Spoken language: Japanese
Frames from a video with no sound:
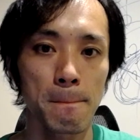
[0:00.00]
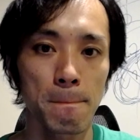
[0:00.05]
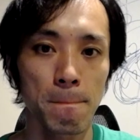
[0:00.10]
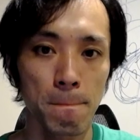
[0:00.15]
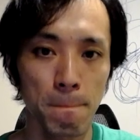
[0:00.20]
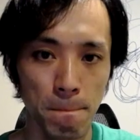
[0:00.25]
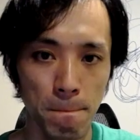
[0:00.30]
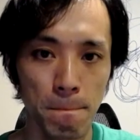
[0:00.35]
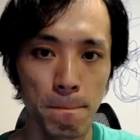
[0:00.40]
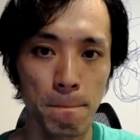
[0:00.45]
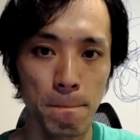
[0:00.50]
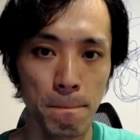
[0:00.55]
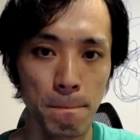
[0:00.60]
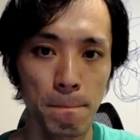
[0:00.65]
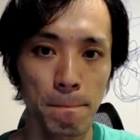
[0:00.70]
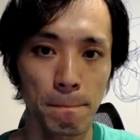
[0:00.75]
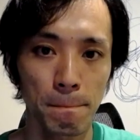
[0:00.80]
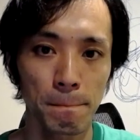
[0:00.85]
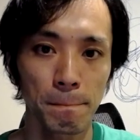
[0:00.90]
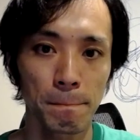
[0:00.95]
うん
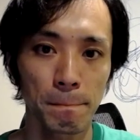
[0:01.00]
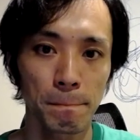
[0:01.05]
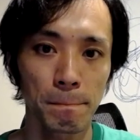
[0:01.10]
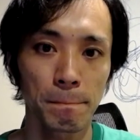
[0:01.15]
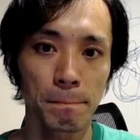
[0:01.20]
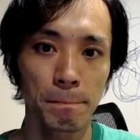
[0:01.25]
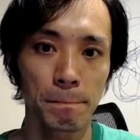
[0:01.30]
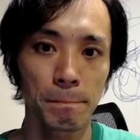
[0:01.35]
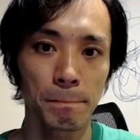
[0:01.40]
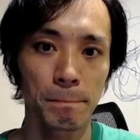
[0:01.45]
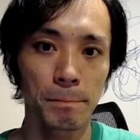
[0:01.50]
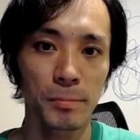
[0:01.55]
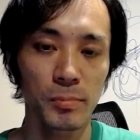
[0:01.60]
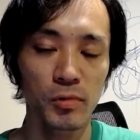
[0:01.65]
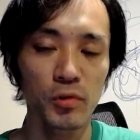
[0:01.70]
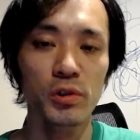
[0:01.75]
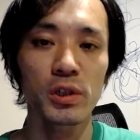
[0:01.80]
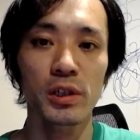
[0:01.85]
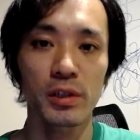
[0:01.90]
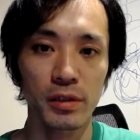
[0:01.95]

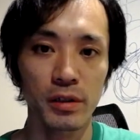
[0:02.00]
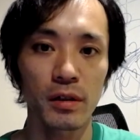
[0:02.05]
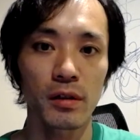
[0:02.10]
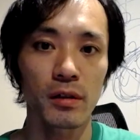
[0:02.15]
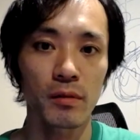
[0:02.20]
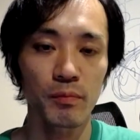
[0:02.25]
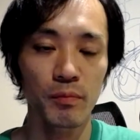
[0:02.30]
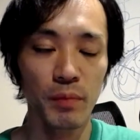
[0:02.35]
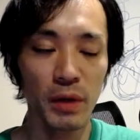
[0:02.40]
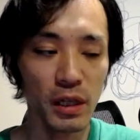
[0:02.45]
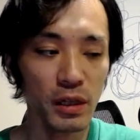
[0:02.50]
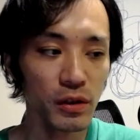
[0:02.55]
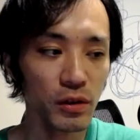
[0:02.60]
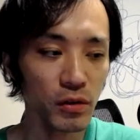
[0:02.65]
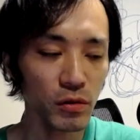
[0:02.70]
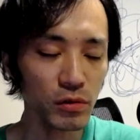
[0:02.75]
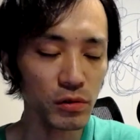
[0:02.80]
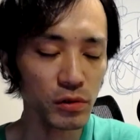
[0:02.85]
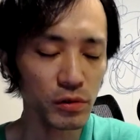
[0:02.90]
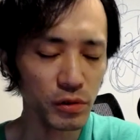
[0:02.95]
そうじゃないですか勉
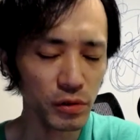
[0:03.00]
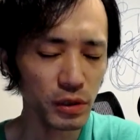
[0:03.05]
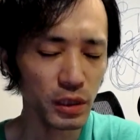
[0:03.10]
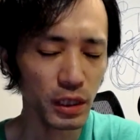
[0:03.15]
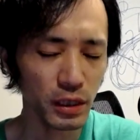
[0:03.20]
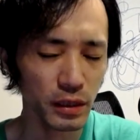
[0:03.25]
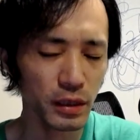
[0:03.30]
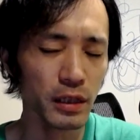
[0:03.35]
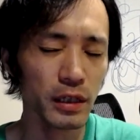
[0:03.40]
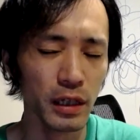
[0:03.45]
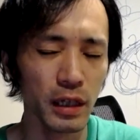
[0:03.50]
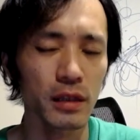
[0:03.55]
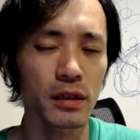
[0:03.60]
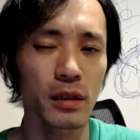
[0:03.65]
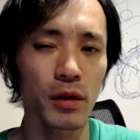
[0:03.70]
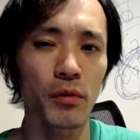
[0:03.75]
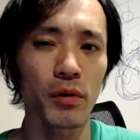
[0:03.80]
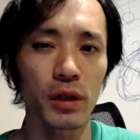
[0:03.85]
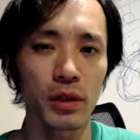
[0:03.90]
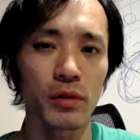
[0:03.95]
強するんだったらやっ
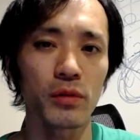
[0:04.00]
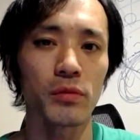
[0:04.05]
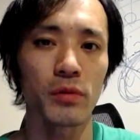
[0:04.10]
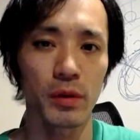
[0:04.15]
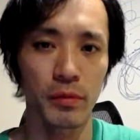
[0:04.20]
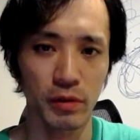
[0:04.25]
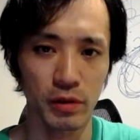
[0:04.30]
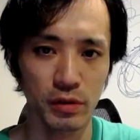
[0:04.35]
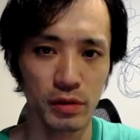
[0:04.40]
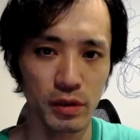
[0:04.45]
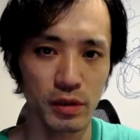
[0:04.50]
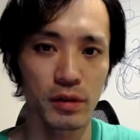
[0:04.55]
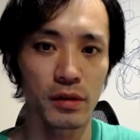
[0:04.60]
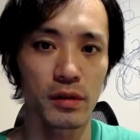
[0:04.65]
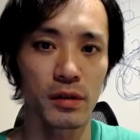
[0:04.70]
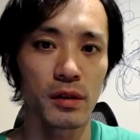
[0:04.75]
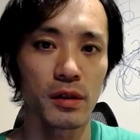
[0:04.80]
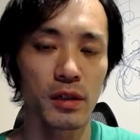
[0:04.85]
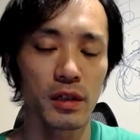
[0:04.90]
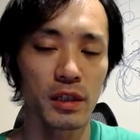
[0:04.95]
た方がいいと思いますし
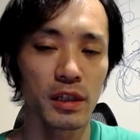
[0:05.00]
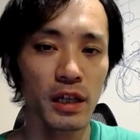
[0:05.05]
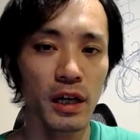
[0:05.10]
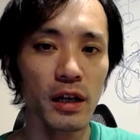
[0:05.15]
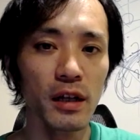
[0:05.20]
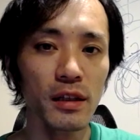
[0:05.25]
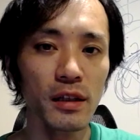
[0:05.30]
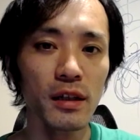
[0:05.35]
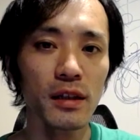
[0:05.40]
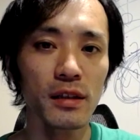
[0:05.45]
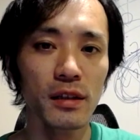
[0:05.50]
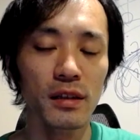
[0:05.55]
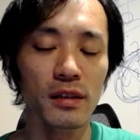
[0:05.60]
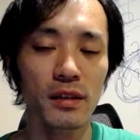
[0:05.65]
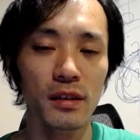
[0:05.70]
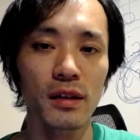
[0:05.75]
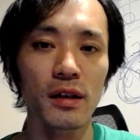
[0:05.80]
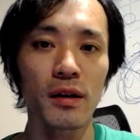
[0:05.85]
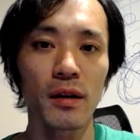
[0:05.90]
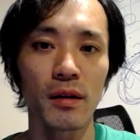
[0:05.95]
やらないんだっ
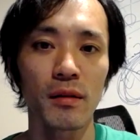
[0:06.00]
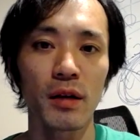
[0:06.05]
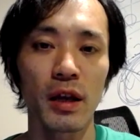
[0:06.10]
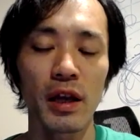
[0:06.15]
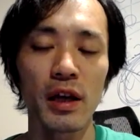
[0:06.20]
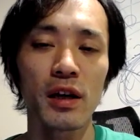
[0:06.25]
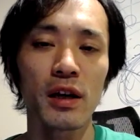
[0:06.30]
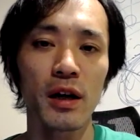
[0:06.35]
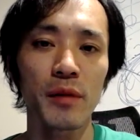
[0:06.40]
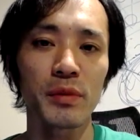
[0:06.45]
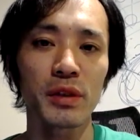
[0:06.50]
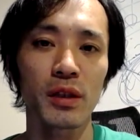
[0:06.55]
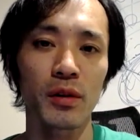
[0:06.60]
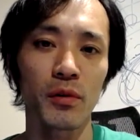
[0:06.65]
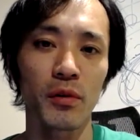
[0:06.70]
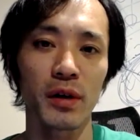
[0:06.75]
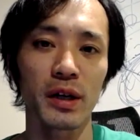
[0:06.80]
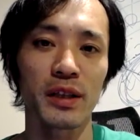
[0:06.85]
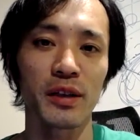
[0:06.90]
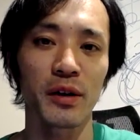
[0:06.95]
たら映画見た
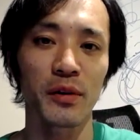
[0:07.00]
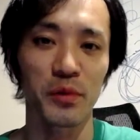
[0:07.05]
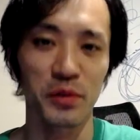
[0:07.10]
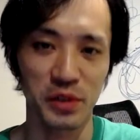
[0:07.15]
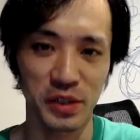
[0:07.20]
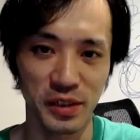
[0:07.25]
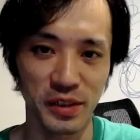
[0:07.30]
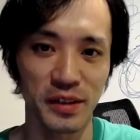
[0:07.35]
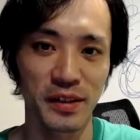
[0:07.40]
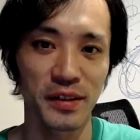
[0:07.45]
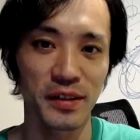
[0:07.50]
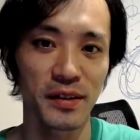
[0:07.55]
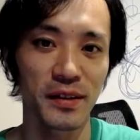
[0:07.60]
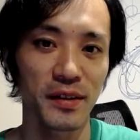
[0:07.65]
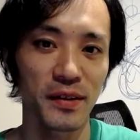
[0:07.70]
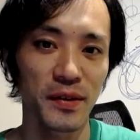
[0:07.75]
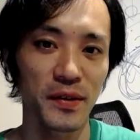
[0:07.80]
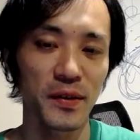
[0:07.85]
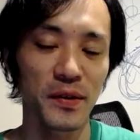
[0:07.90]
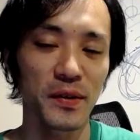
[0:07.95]
方がいいだろうし
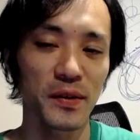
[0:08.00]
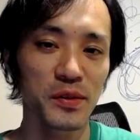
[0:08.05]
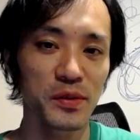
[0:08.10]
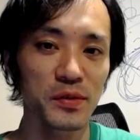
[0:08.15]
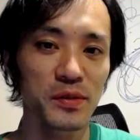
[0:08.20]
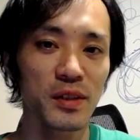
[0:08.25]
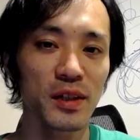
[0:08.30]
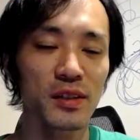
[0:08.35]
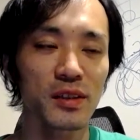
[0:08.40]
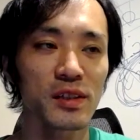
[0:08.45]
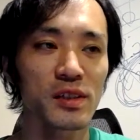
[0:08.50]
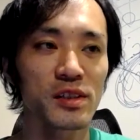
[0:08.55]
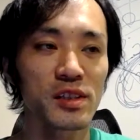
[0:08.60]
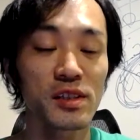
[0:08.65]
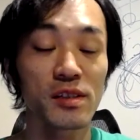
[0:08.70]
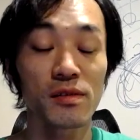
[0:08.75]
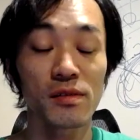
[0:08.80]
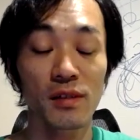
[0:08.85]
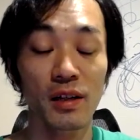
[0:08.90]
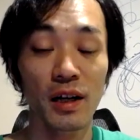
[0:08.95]
だって
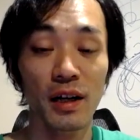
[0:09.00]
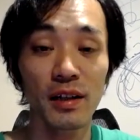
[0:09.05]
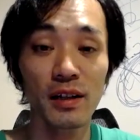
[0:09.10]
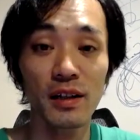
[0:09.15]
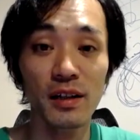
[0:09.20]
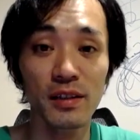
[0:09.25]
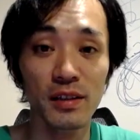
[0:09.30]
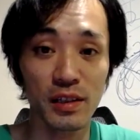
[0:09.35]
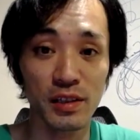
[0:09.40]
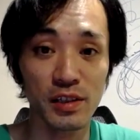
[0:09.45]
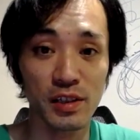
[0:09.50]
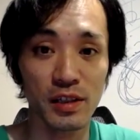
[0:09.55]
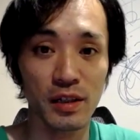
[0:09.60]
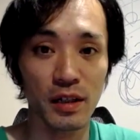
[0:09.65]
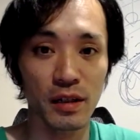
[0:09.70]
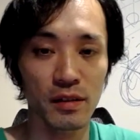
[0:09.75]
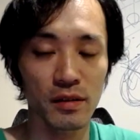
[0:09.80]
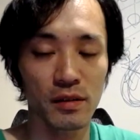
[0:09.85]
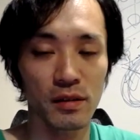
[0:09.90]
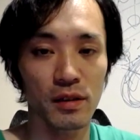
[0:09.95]
限られた時
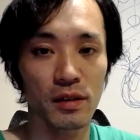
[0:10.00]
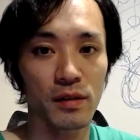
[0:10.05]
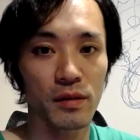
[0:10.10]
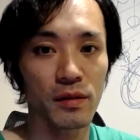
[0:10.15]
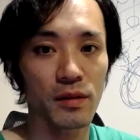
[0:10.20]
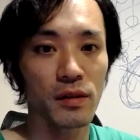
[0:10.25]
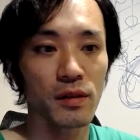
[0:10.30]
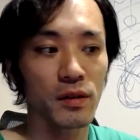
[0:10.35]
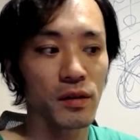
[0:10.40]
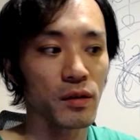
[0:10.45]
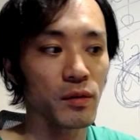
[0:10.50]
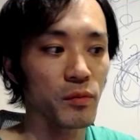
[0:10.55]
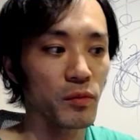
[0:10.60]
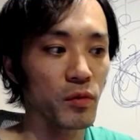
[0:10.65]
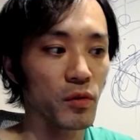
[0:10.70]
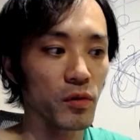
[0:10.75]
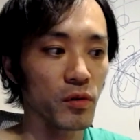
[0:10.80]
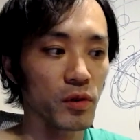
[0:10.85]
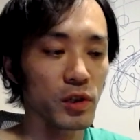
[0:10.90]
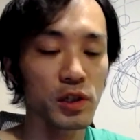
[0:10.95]
間って
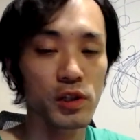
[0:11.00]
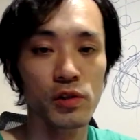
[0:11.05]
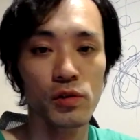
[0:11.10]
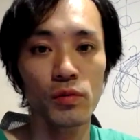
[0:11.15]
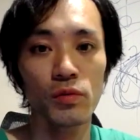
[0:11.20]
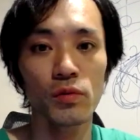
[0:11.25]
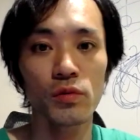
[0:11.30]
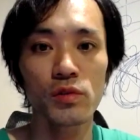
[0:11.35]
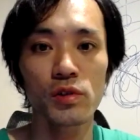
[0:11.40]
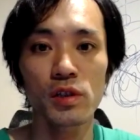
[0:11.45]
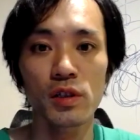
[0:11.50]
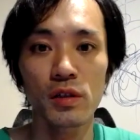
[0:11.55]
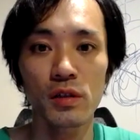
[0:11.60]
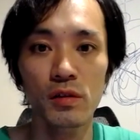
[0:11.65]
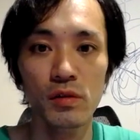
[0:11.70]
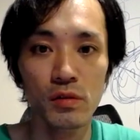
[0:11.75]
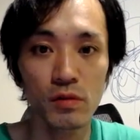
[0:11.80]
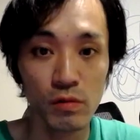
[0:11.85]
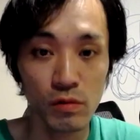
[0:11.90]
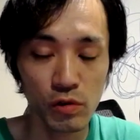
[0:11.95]
もう一生のう
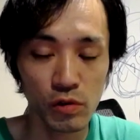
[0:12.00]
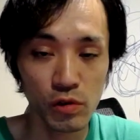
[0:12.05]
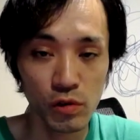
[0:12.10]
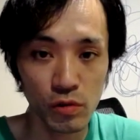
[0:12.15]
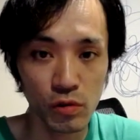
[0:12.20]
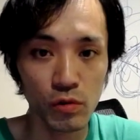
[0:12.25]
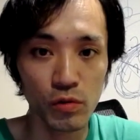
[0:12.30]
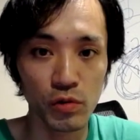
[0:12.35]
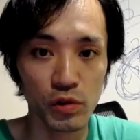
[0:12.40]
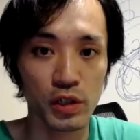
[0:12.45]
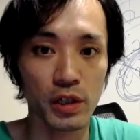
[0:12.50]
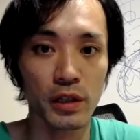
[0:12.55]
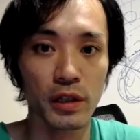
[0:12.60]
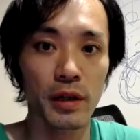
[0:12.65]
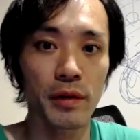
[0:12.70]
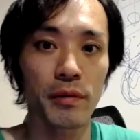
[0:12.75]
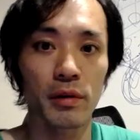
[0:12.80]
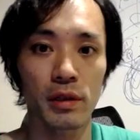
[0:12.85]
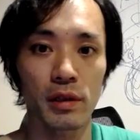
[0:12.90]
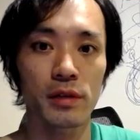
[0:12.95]
ちちょっとしかな
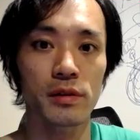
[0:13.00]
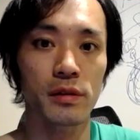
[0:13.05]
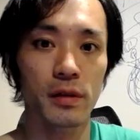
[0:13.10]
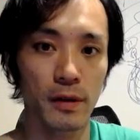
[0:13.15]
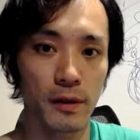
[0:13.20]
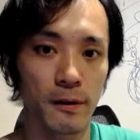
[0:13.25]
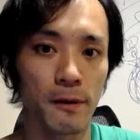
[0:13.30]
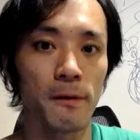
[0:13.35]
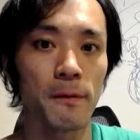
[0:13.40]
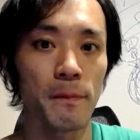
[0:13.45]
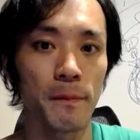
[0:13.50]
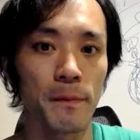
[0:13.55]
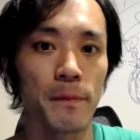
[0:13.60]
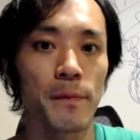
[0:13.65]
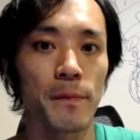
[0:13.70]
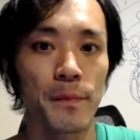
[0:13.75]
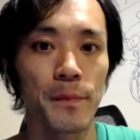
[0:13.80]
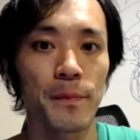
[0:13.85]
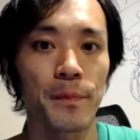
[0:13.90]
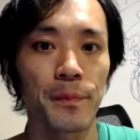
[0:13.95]
いわけですから
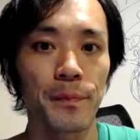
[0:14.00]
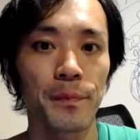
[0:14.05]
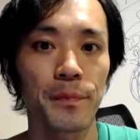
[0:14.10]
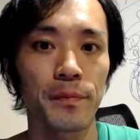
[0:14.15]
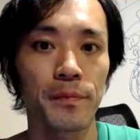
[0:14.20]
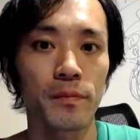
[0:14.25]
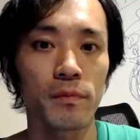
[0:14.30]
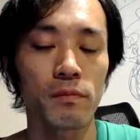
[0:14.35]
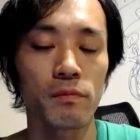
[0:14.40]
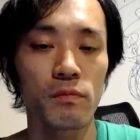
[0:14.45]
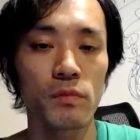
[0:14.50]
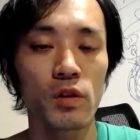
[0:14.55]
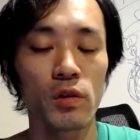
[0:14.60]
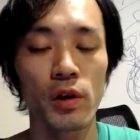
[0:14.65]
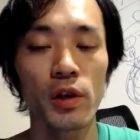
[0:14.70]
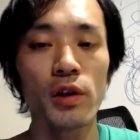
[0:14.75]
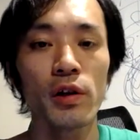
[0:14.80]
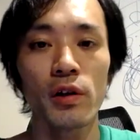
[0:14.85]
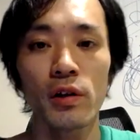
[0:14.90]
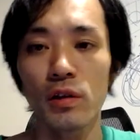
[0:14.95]
だから
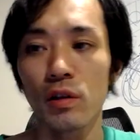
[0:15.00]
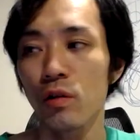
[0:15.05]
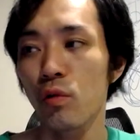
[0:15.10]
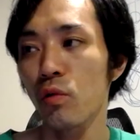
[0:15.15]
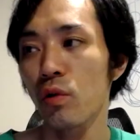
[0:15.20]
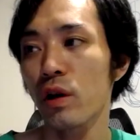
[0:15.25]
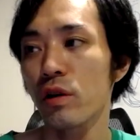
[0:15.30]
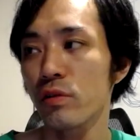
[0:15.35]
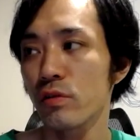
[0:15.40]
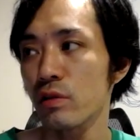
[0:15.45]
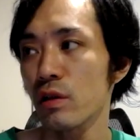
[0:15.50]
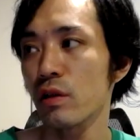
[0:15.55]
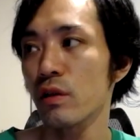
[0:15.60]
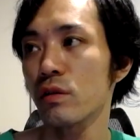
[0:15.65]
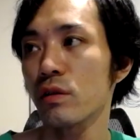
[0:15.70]
映画で娯楽で